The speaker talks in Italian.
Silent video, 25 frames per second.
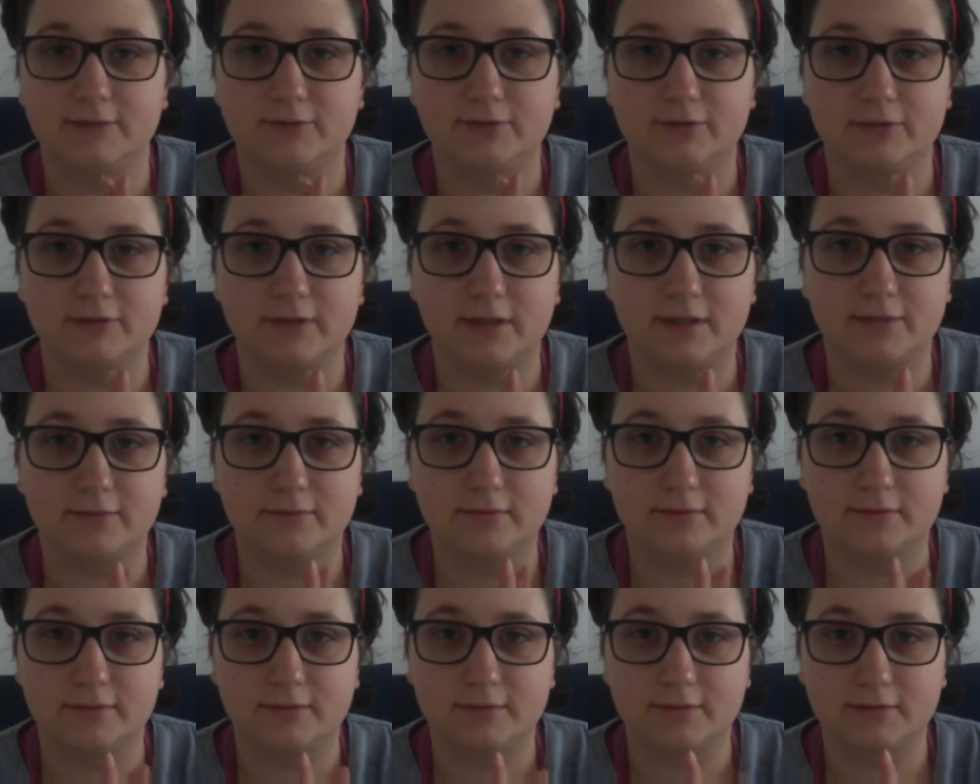è
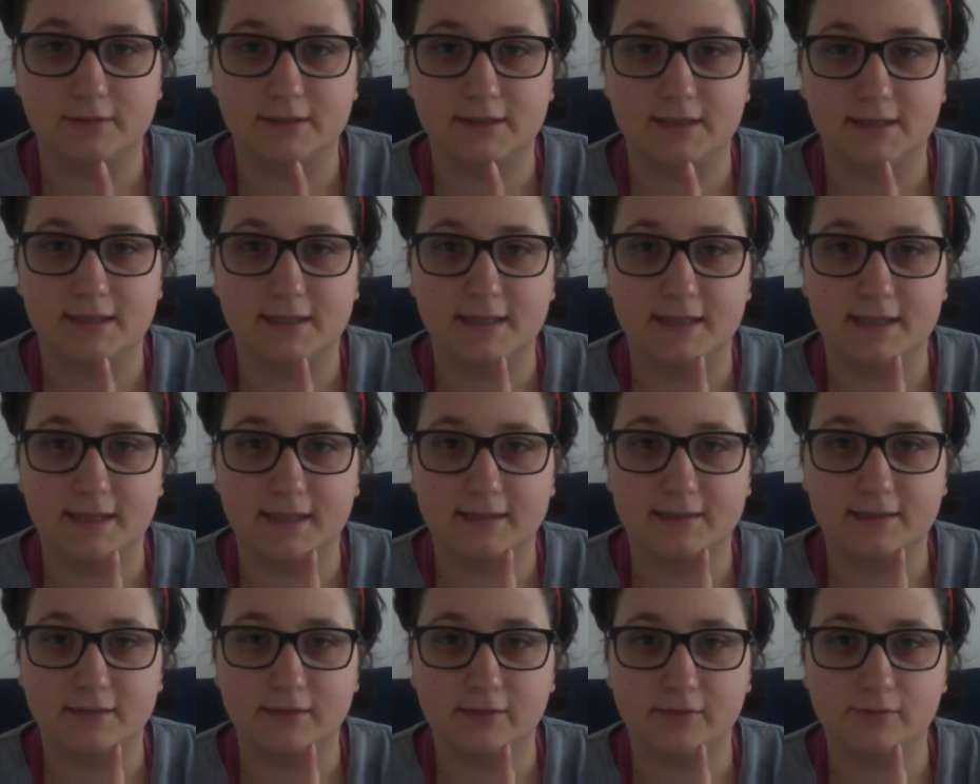aggiornato il, il
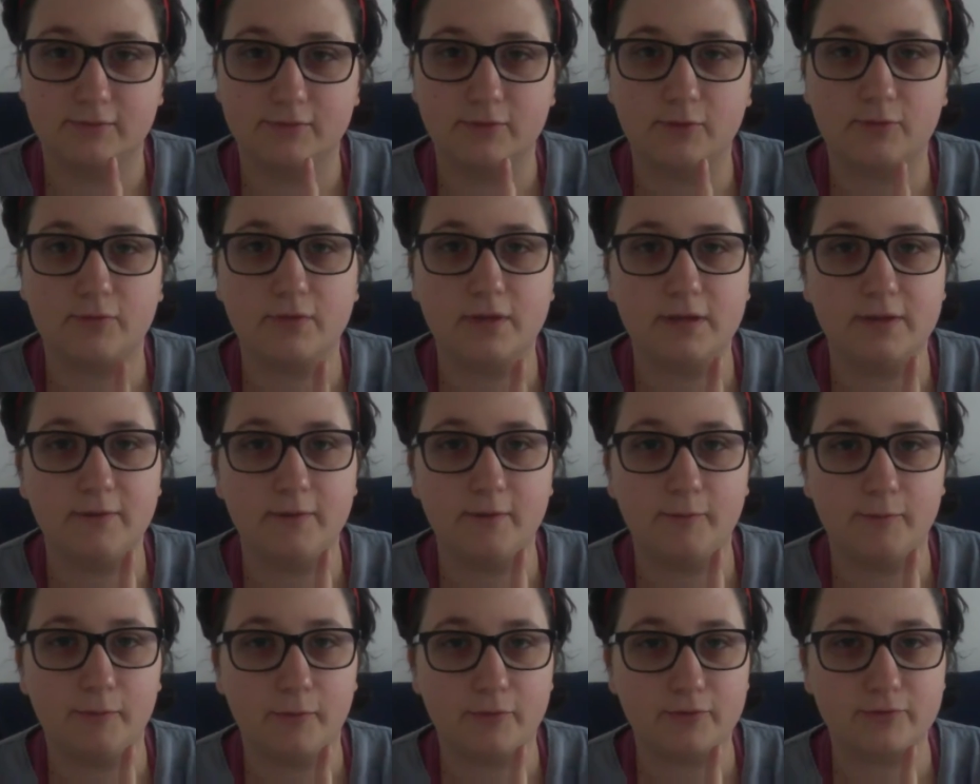Creati Studio,
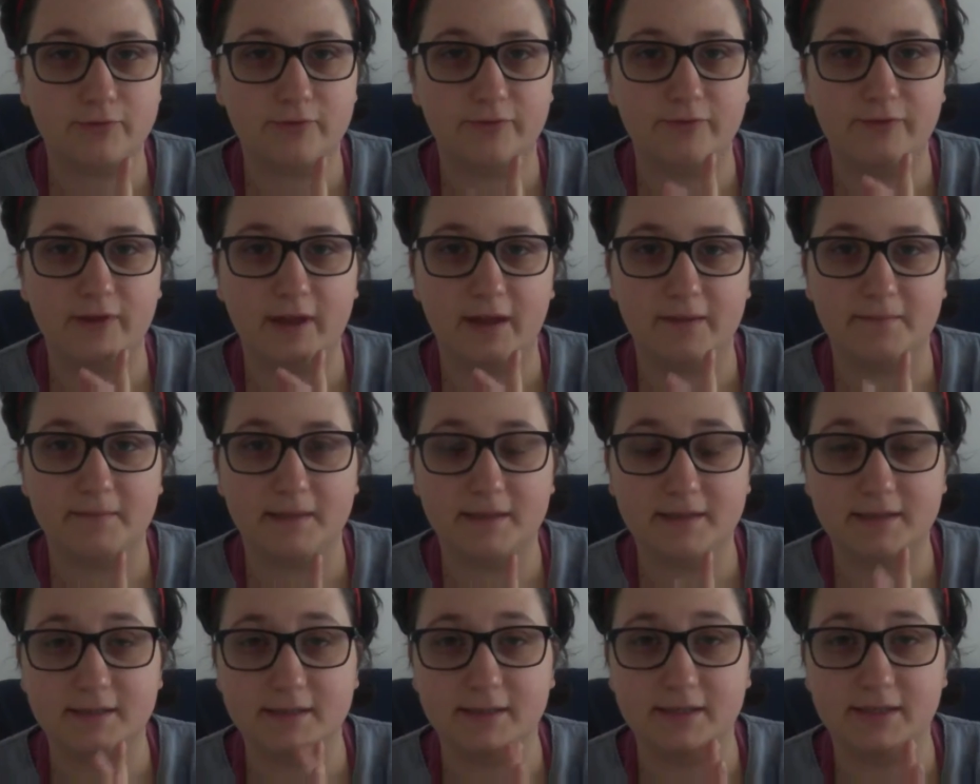quindi vi posso
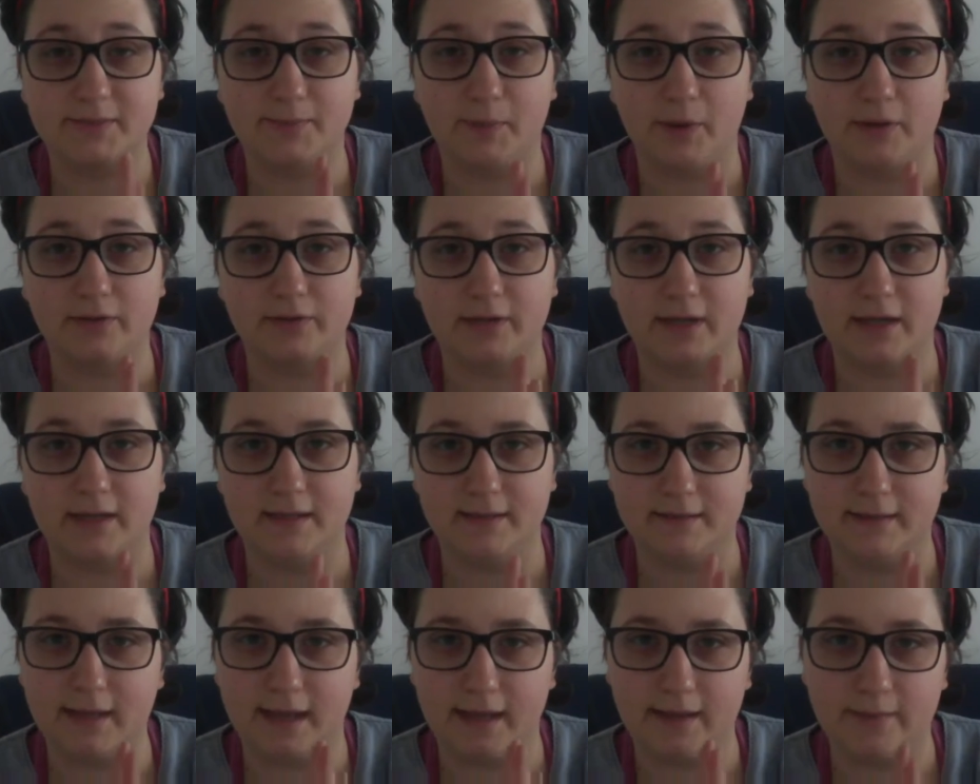finalmente rispondere
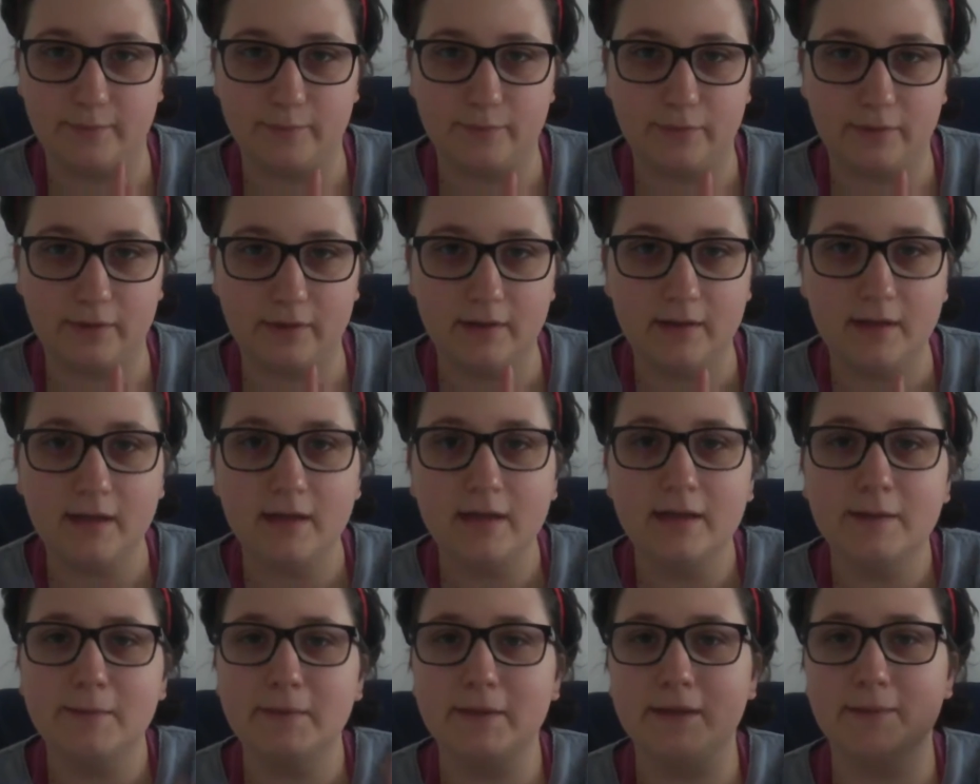in tempo,
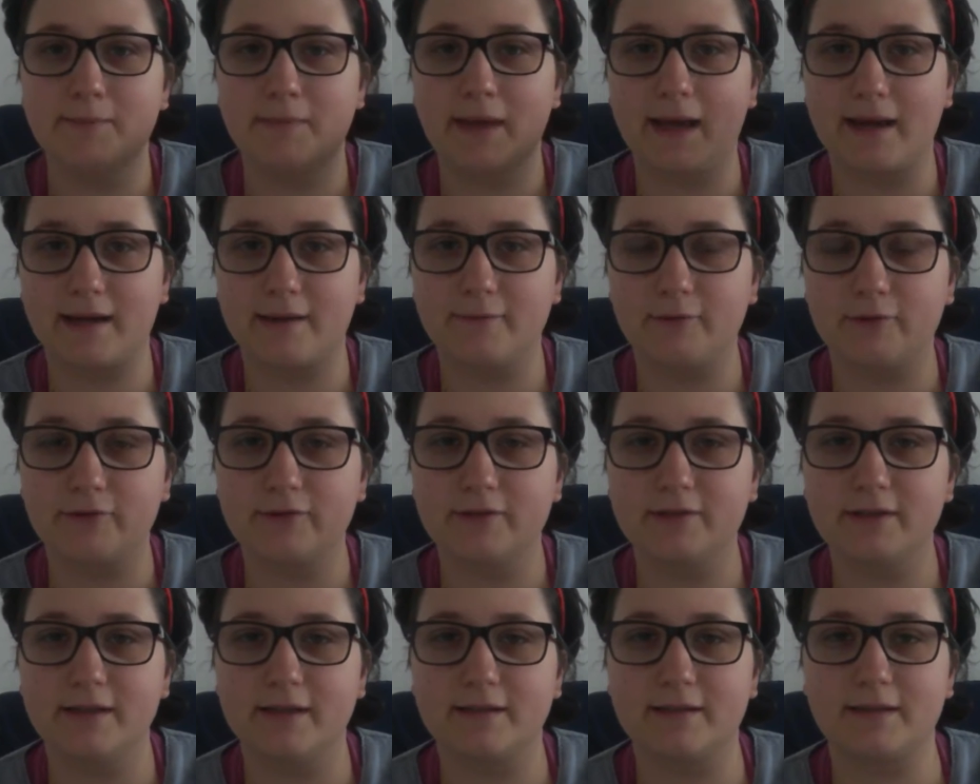quindi mi
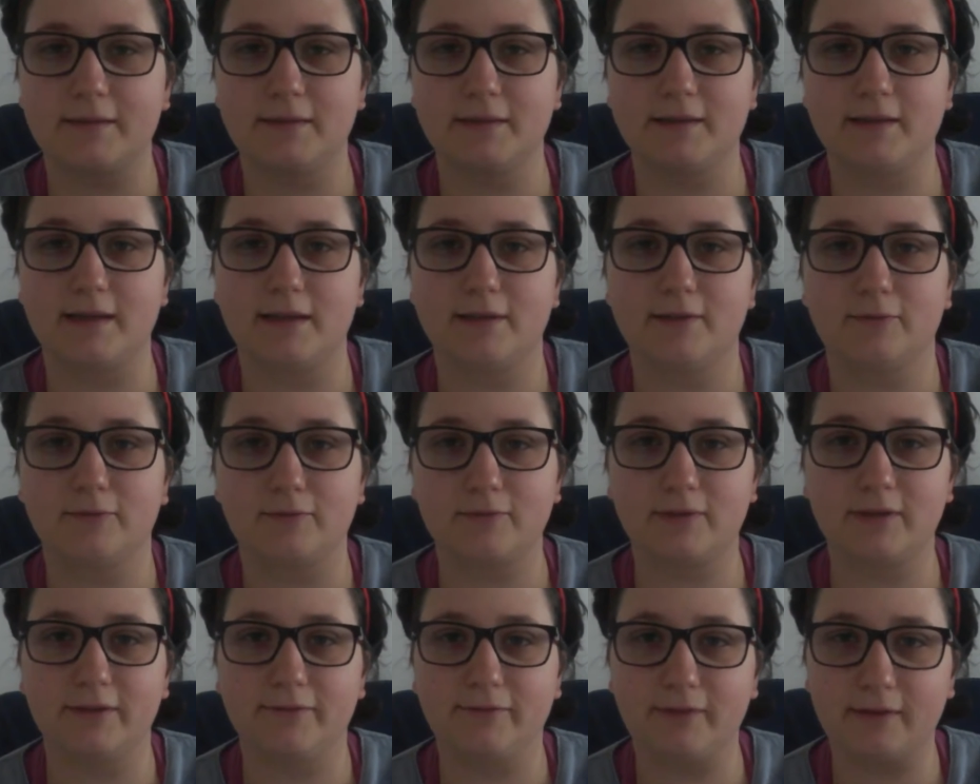arrivano direttamente le
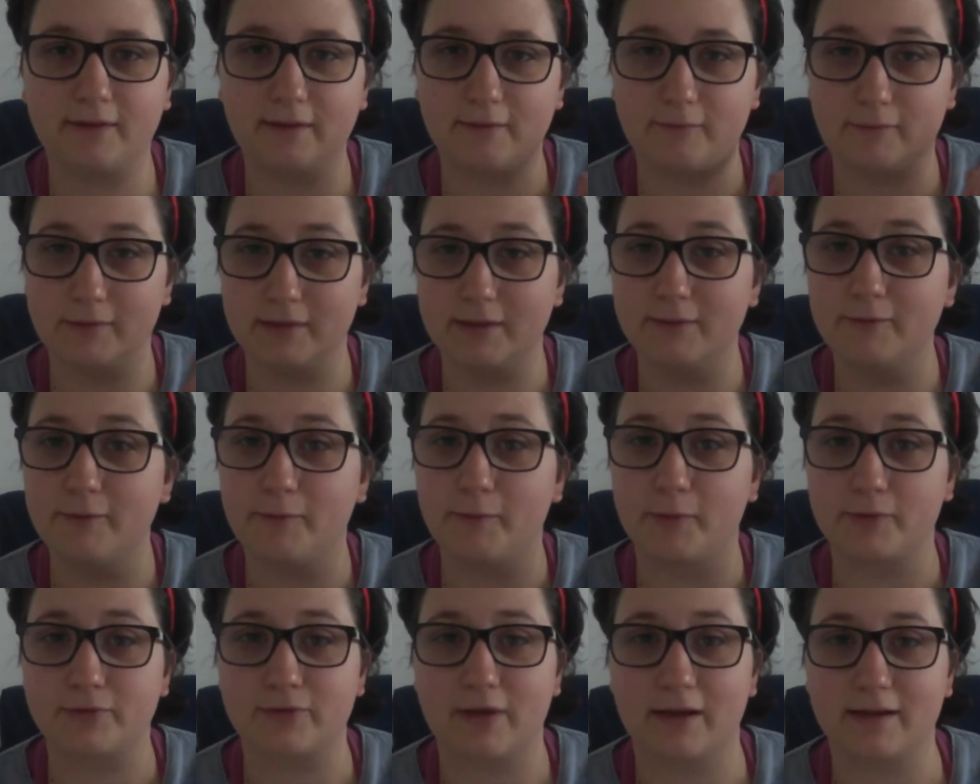notifiche, quindi
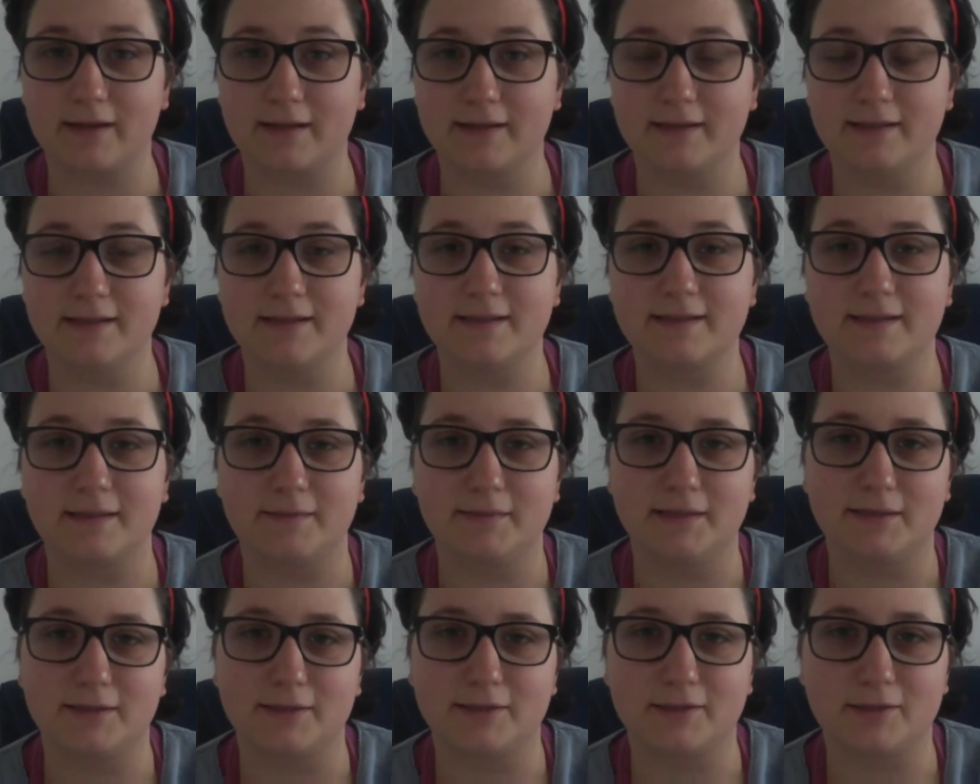vi posso anche
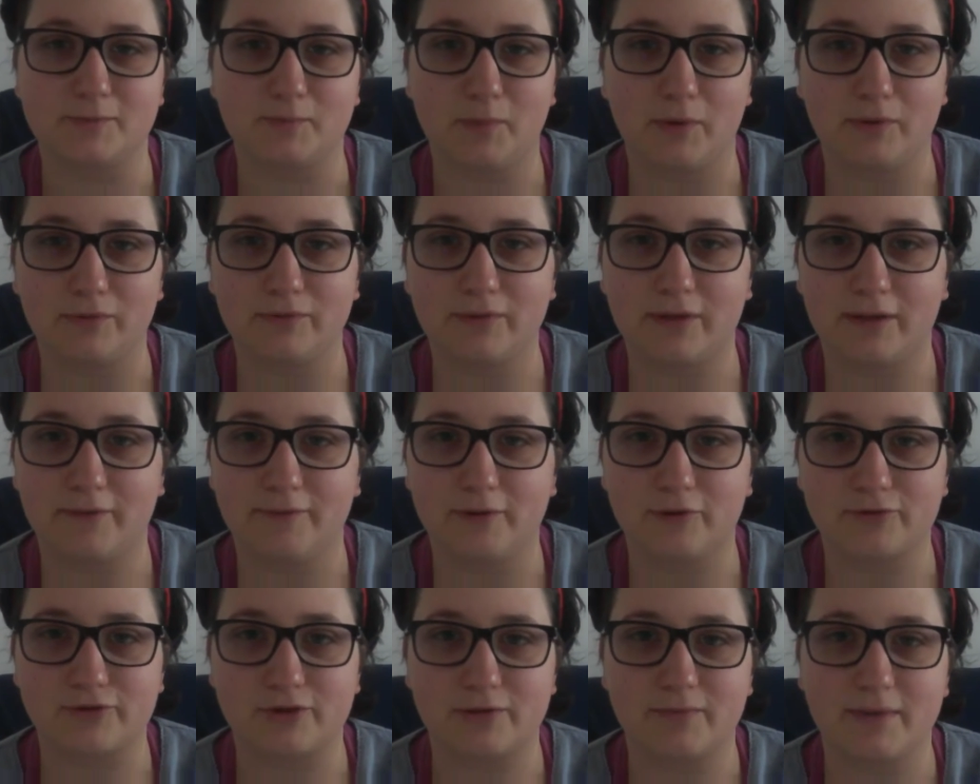direttamente
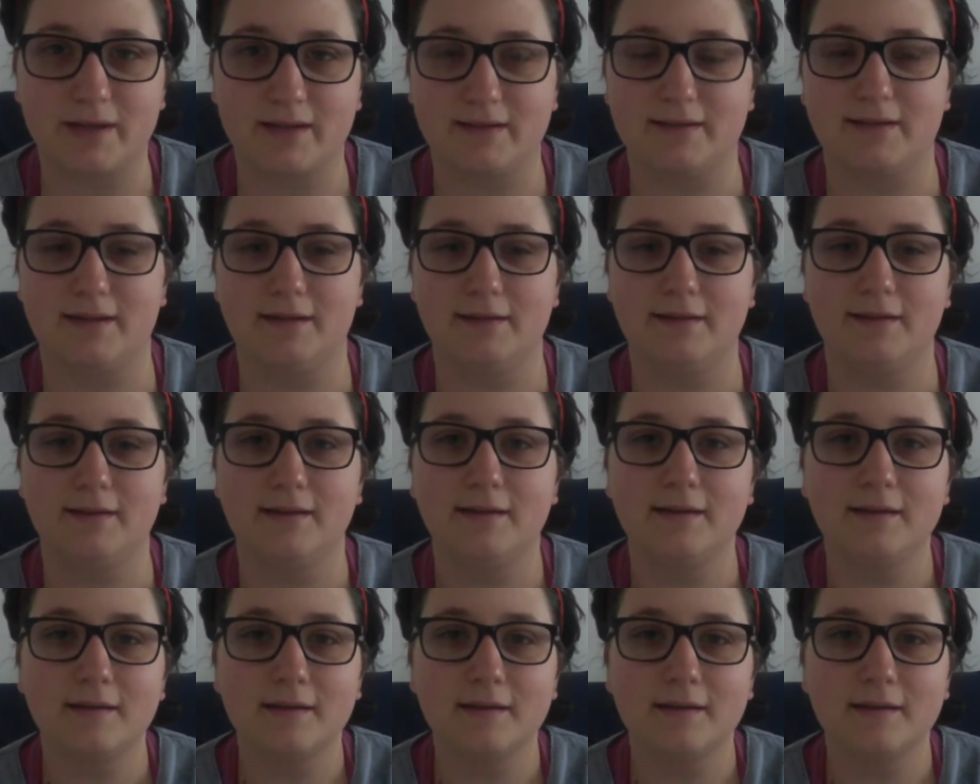rispondere velocemente.